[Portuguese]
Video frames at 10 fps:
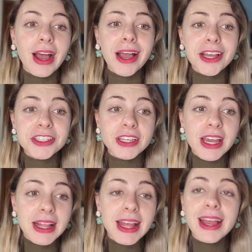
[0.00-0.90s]

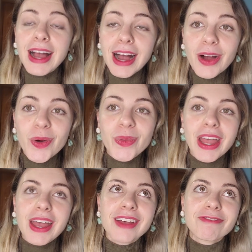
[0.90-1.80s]
Achei legal,
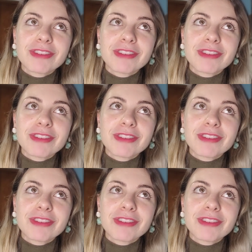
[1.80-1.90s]
né?